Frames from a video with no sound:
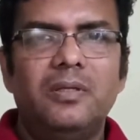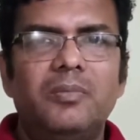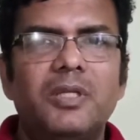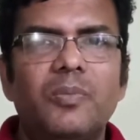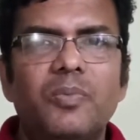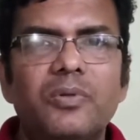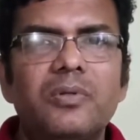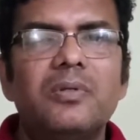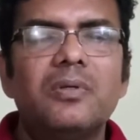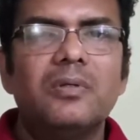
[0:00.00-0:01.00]
আমাদের
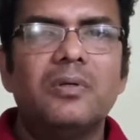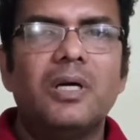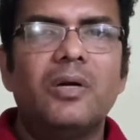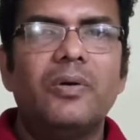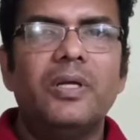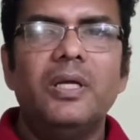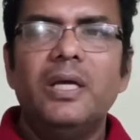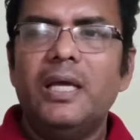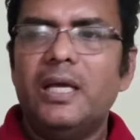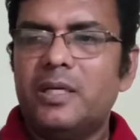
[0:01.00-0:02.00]
পদ্ধতিগত কারণে
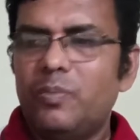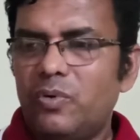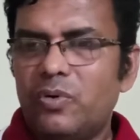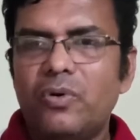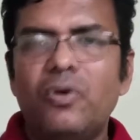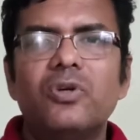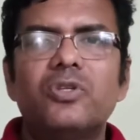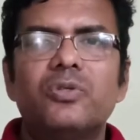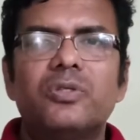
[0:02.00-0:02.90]
একটা বড় অংশ